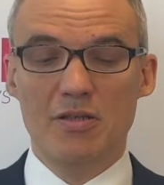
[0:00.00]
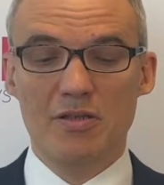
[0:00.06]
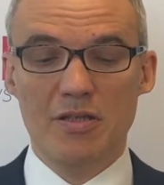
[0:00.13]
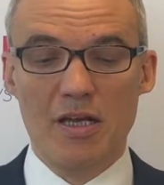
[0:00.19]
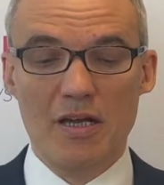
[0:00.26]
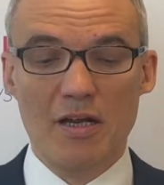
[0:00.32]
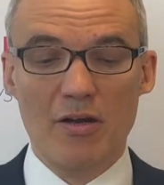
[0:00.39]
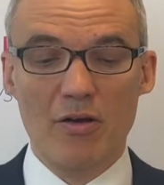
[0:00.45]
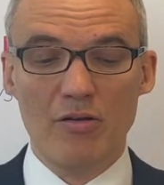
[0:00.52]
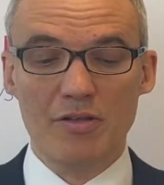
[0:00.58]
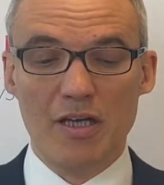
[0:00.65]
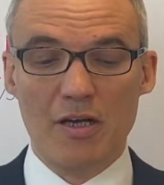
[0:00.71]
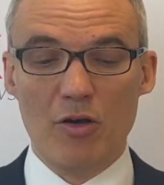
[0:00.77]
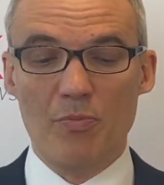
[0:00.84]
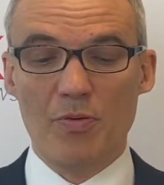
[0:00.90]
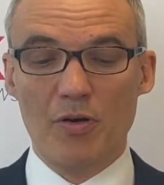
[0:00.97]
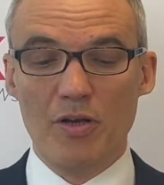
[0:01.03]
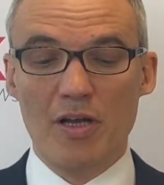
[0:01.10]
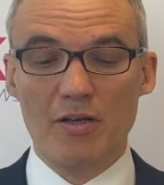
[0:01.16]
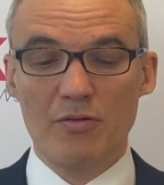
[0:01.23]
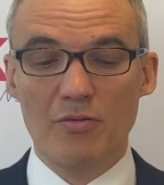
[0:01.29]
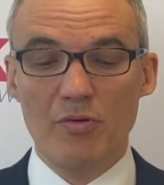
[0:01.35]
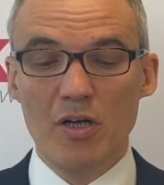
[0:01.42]
tego, tego
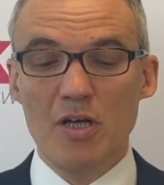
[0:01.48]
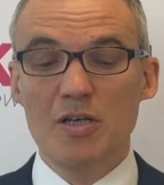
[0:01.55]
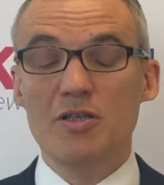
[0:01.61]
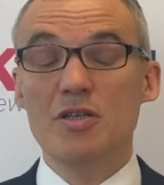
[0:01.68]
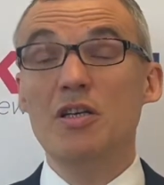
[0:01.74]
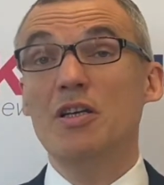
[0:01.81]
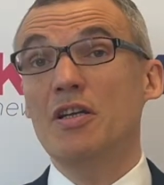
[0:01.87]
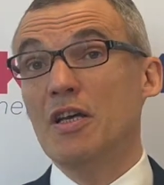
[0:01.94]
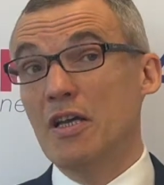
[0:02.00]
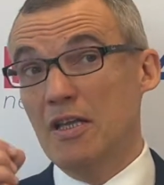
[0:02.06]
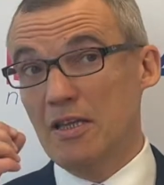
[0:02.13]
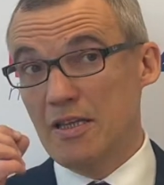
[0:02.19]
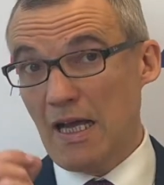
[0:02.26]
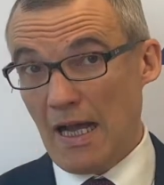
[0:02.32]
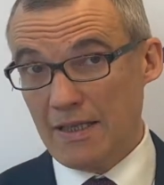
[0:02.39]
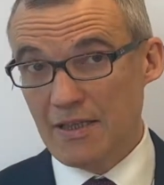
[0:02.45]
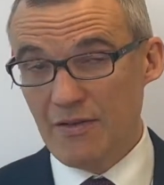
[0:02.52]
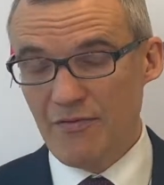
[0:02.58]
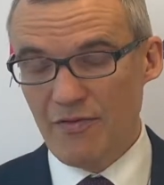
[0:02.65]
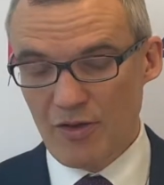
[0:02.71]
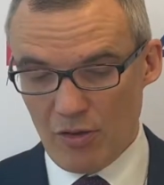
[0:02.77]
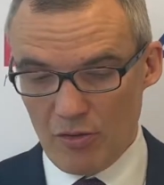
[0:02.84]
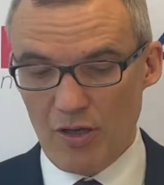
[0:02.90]
projektu, czyli daty
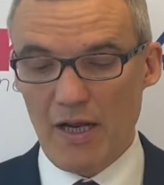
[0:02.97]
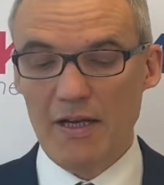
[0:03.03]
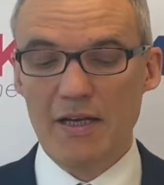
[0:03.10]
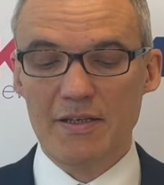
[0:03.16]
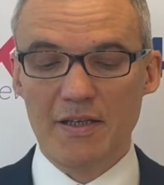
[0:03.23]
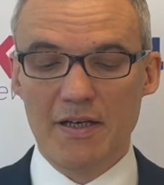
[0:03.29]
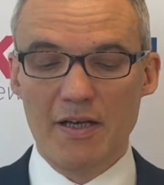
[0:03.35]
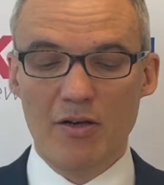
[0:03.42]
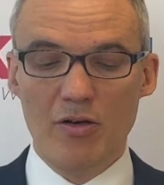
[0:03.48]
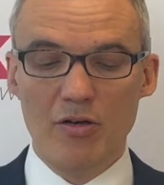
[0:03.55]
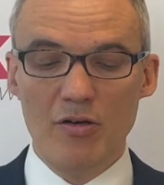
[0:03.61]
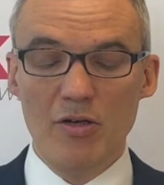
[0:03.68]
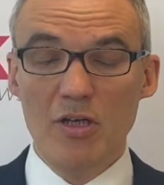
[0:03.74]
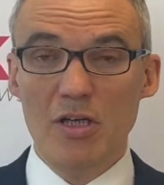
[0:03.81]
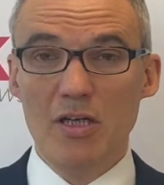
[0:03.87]
wykonania takiego,